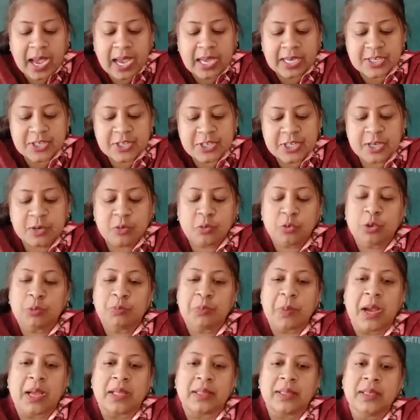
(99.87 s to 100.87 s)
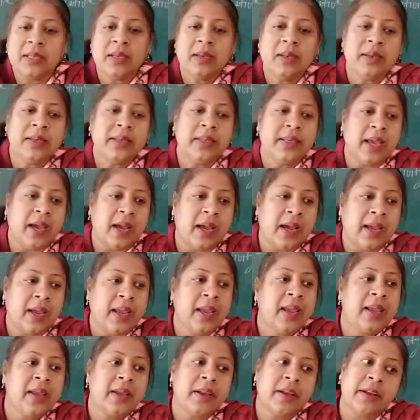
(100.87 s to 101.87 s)
आंशिक उत्पादन क्या
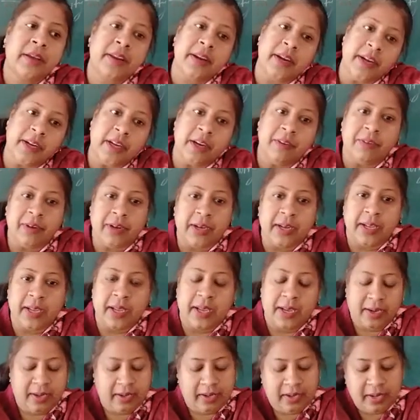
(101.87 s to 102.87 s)
है क्रिएटिविटी है